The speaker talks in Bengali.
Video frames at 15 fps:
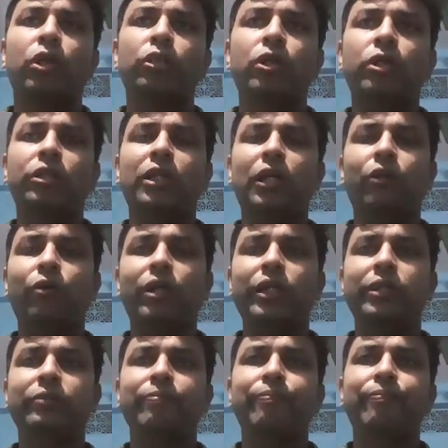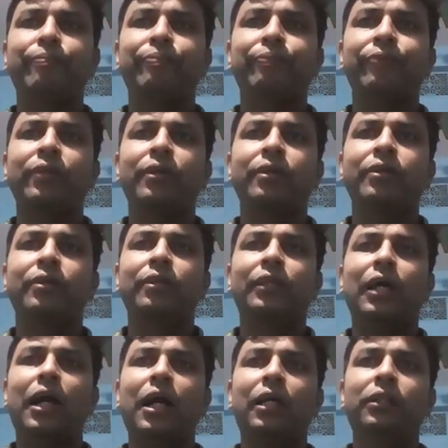গস সংসার করে
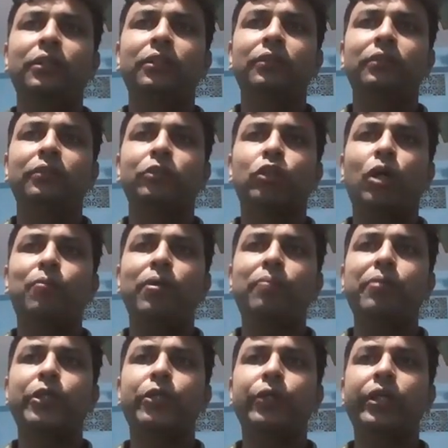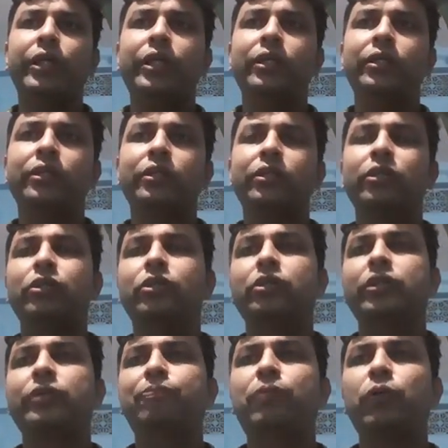তার তবে বিষয়ের
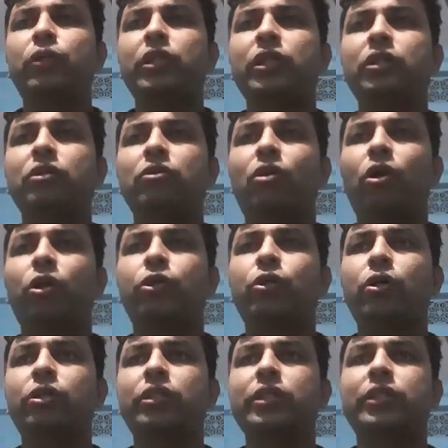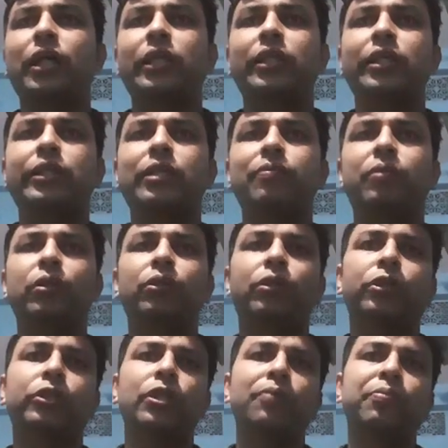প্রতি অনাসক্তি তাদের জীবন
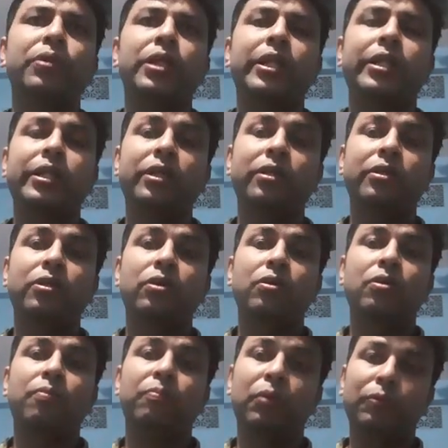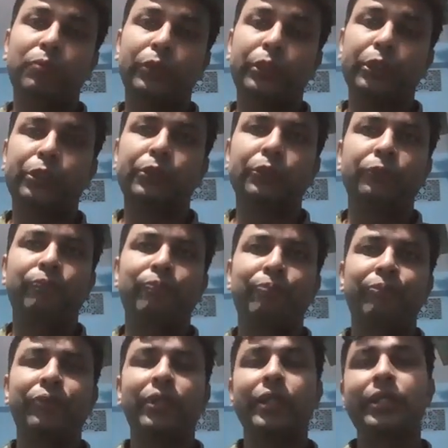দর্শনের প্রতি একটি মূল বৈশিষ্ট্য
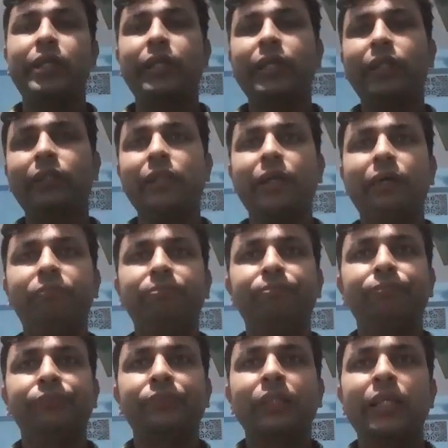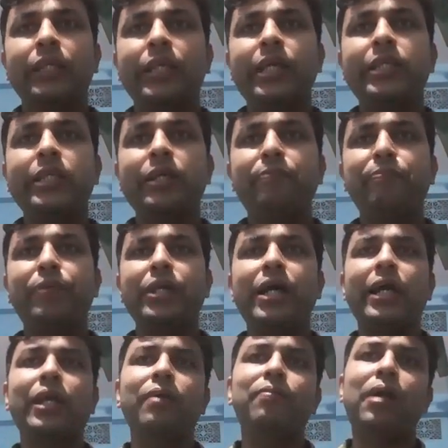শিক্ষার্থীরা এই যে
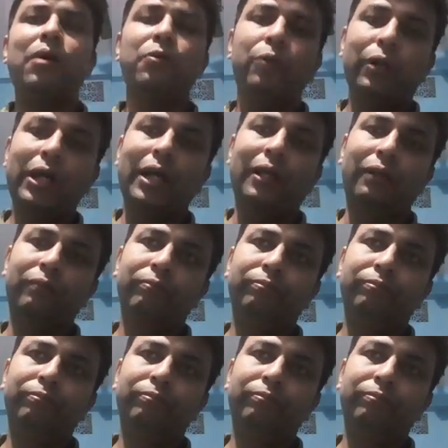বিরাগে ভাউল গান